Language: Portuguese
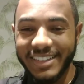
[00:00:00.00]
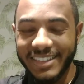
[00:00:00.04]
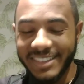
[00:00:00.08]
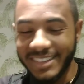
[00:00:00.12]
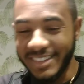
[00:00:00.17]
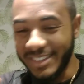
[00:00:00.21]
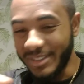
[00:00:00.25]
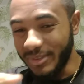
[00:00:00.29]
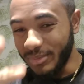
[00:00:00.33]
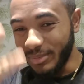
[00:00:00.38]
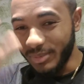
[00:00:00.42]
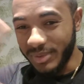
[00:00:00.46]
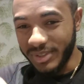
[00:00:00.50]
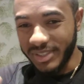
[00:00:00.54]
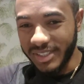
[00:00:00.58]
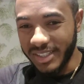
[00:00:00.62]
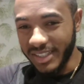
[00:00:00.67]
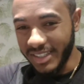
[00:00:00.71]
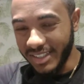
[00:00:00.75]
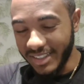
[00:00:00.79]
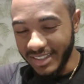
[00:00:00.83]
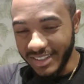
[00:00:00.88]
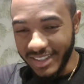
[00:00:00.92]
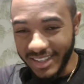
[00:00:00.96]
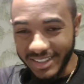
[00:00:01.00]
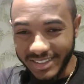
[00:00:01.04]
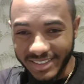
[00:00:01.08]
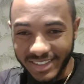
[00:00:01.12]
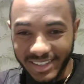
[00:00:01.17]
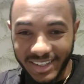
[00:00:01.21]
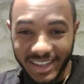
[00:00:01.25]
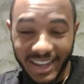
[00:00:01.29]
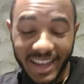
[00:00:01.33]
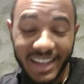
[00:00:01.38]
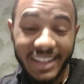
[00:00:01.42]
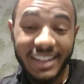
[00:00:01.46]
de um tigre
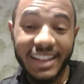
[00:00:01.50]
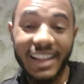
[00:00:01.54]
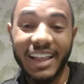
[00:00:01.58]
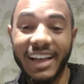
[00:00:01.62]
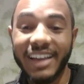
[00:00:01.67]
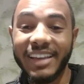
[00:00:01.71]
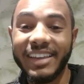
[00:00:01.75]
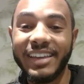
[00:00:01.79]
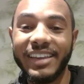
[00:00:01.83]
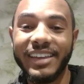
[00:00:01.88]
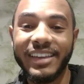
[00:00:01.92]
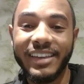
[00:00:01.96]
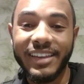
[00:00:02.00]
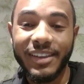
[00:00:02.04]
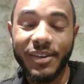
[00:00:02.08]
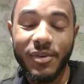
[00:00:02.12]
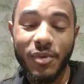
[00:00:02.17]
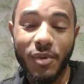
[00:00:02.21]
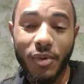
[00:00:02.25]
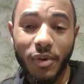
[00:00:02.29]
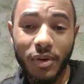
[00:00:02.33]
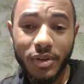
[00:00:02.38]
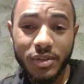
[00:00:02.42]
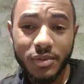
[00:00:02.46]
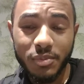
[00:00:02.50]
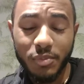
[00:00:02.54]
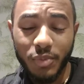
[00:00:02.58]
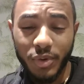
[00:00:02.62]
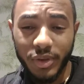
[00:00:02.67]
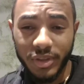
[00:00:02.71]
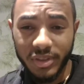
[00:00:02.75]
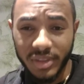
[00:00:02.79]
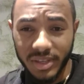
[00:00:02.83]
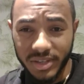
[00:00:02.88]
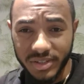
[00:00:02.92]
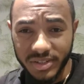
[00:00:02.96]
desenhado lá que, que eu gosto
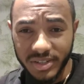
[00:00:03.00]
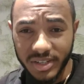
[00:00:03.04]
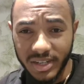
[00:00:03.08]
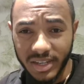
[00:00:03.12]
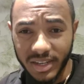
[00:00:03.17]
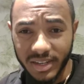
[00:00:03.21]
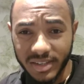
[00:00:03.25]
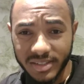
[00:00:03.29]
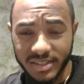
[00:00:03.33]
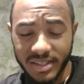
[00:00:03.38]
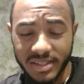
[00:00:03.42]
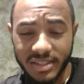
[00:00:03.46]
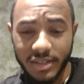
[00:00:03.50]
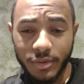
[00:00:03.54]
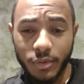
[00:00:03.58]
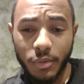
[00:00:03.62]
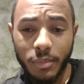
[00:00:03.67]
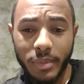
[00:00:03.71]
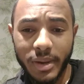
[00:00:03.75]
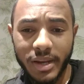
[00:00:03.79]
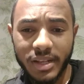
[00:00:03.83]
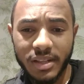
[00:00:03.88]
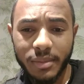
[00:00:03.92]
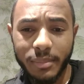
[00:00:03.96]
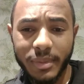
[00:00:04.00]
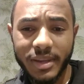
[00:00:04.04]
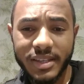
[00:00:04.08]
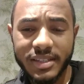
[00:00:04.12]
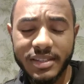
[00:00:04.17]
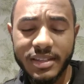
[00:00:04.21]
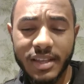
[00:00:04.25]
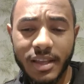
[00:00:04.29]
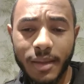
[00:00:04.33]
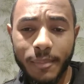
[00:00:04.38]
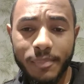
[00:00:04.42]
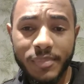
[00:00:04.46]
muito desde criança essa coberta,
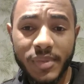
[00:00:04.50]
mas